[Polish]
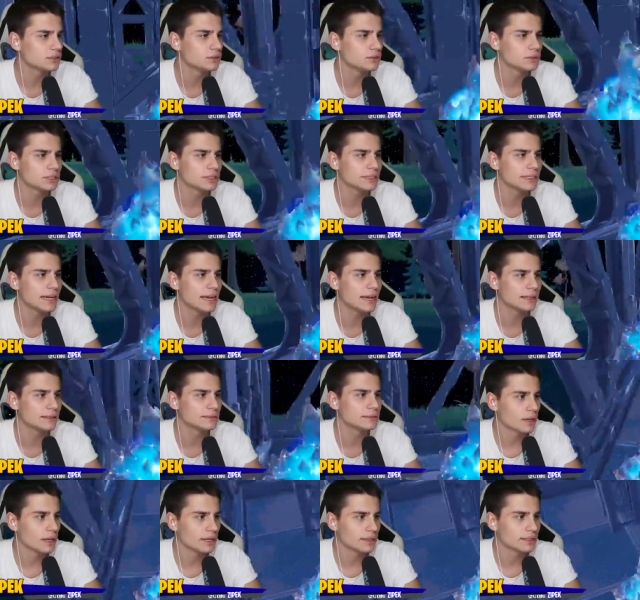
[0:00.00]
kurde!
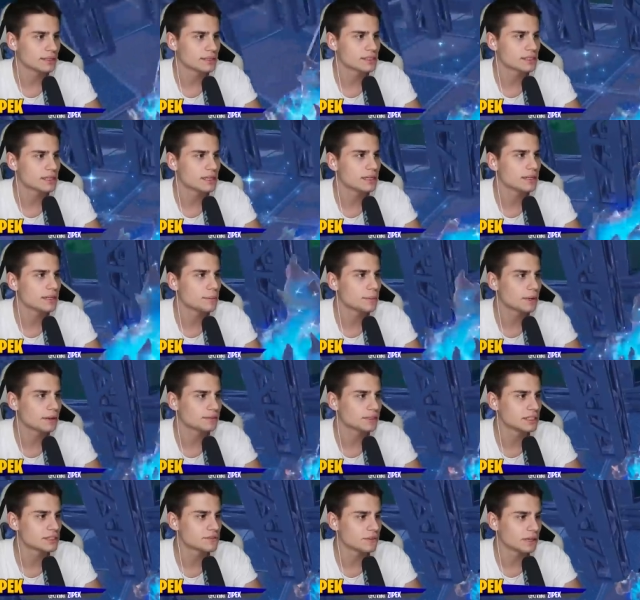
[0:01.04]
Ej, ten skin
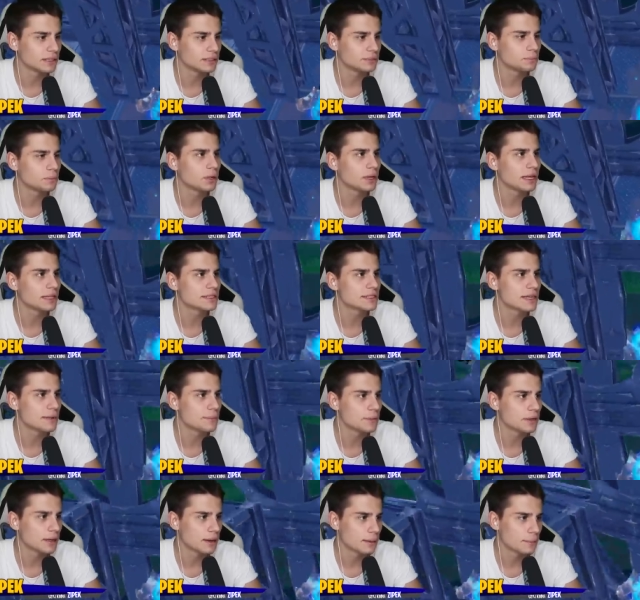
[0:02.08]
naprawdę jest fajny.
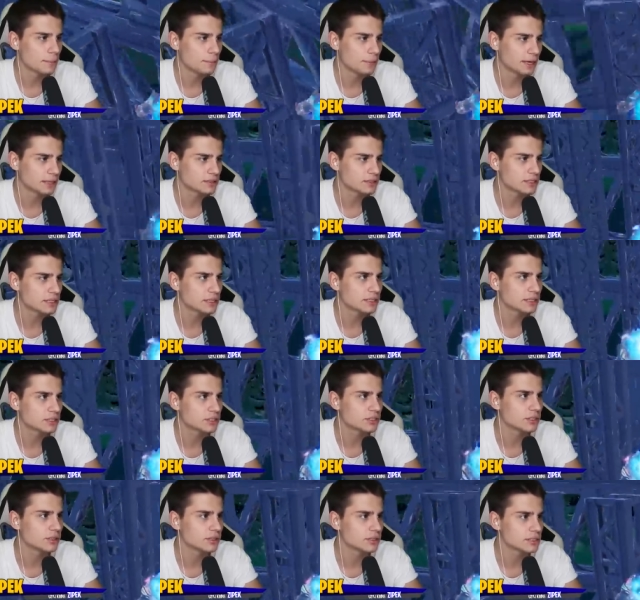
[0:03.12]
Polecam bardzo
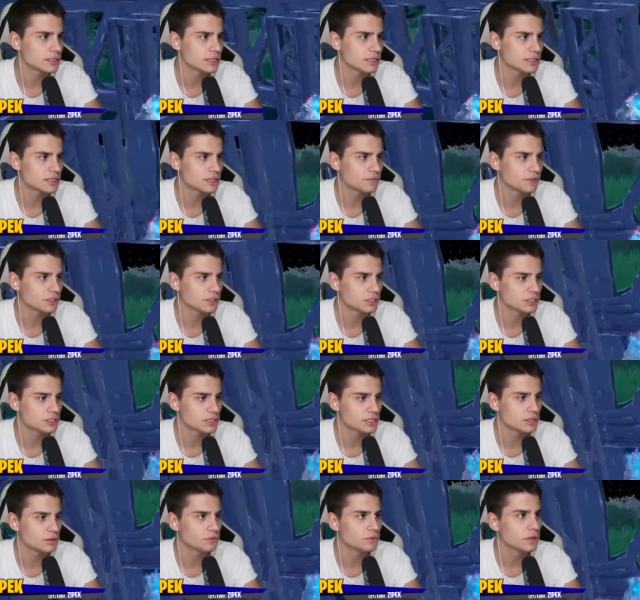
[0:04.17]
serdecznie. To jest jeden z najfajniejszych
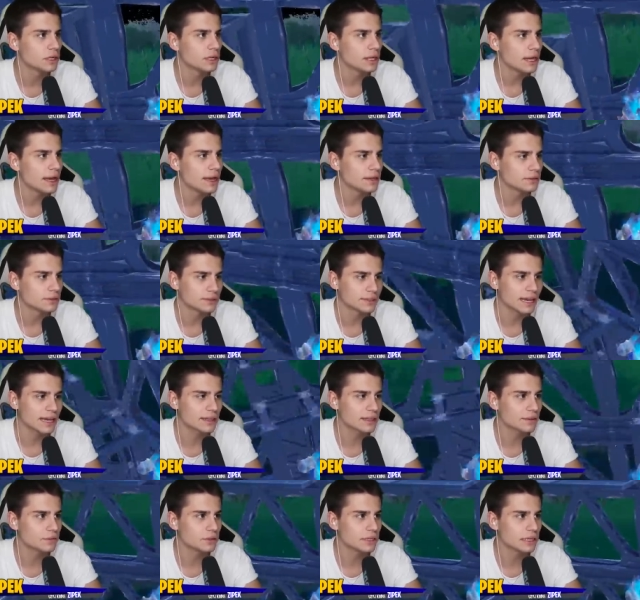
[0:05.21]
skinów. Ej,
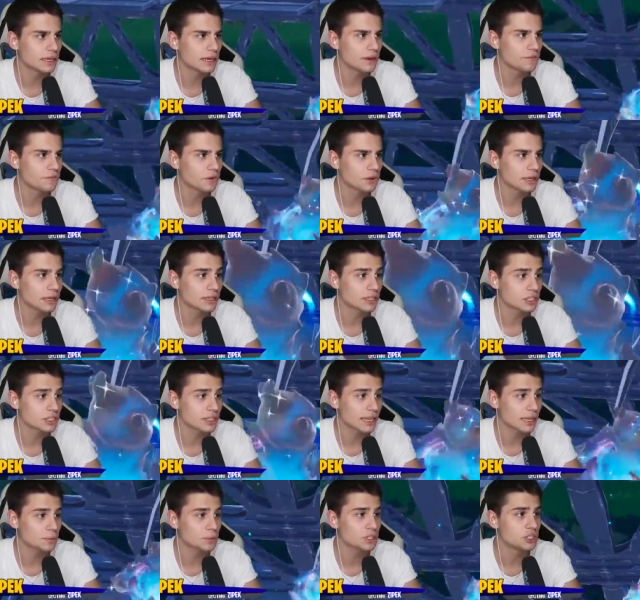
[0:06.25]
tak dawno nie grałem w Fortnite, że
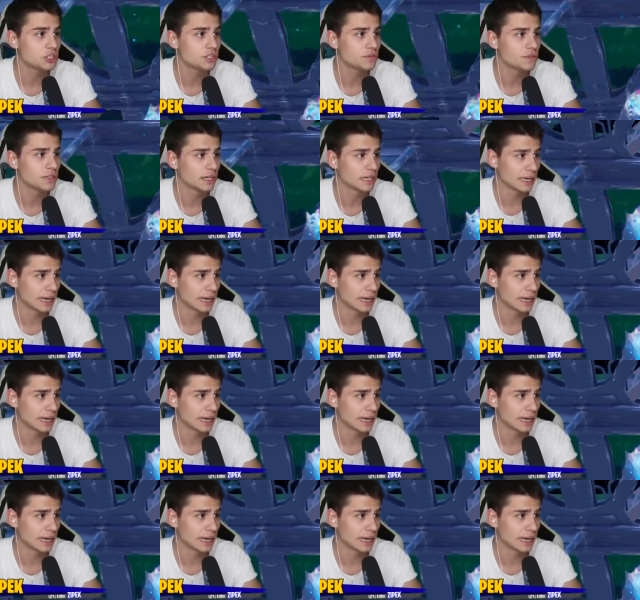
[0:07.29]
tak mi się dziwnie